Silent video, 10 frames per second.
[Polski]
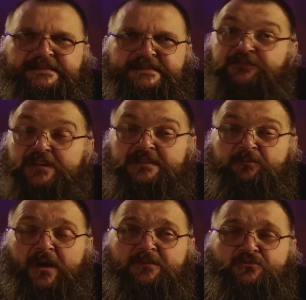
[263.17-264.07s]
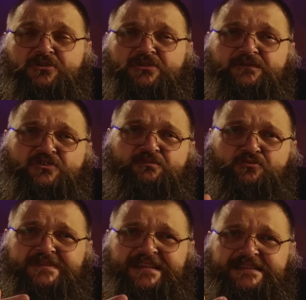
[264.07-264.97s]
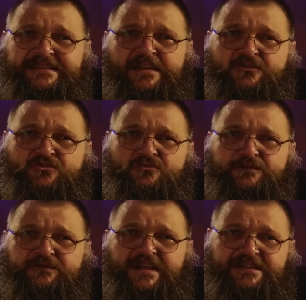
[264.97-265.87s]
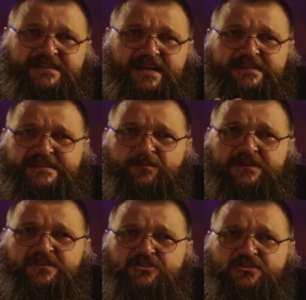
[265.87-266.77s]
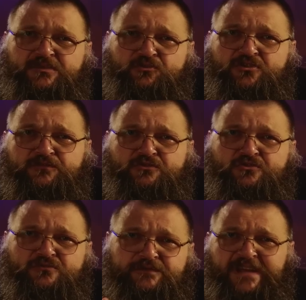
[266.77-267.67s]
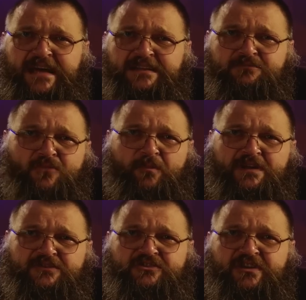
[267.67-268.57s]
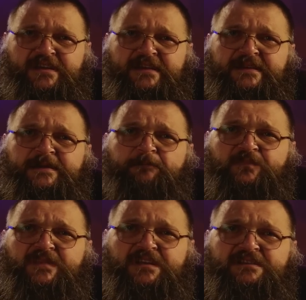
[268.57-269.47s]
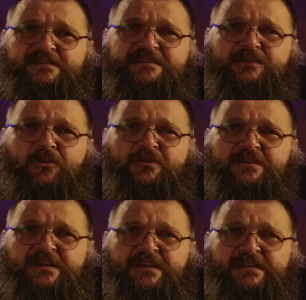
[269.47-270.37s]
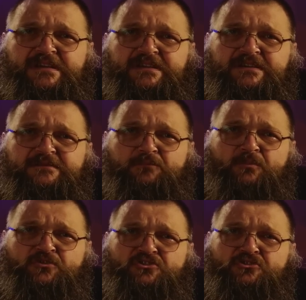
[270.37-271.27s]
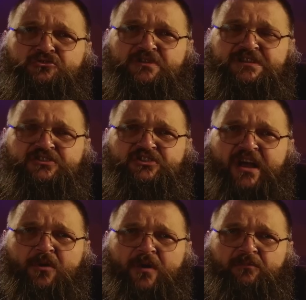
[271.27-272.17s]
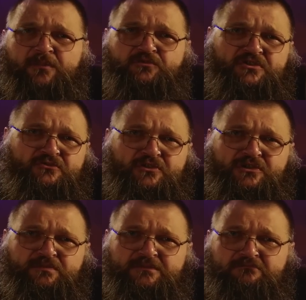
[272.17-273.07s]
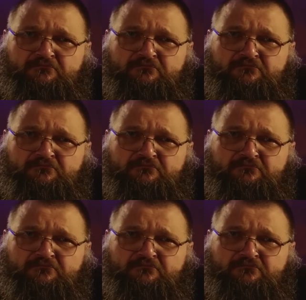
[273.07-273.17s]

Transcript: I wtedy Pan Bóg wzbudza sędziów, takich charyzmatycznych przywódców w danym momencie tej historii, e, poprzez których działa, poprzez których mm,